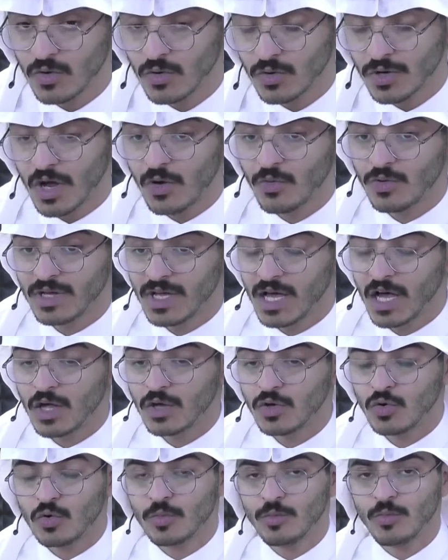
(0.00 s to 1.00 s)
اولياء
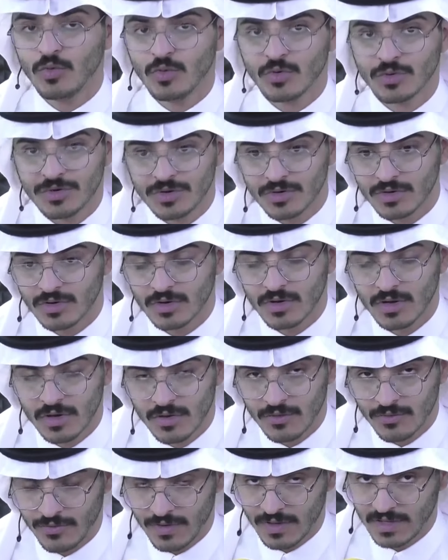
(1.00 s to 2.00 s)
الامور
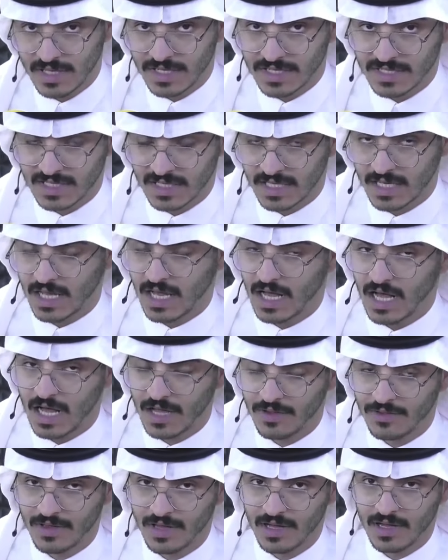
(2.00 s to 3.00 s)
في ترسيخ
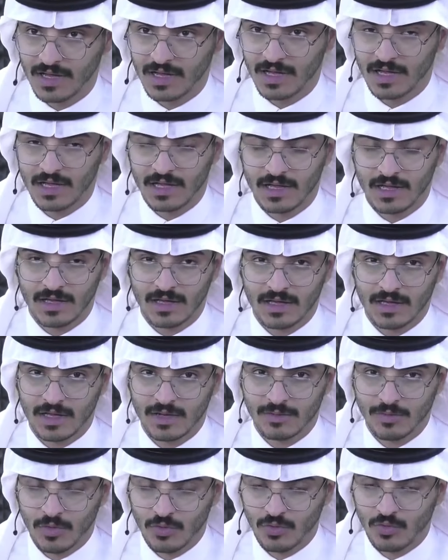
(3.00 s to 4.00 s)
هذا
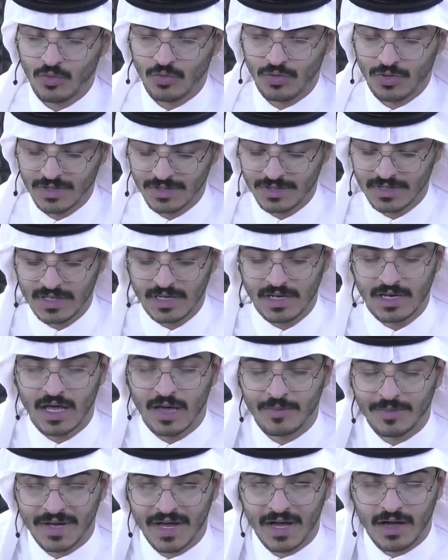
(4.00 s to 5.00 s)
الموضوع عند الابناء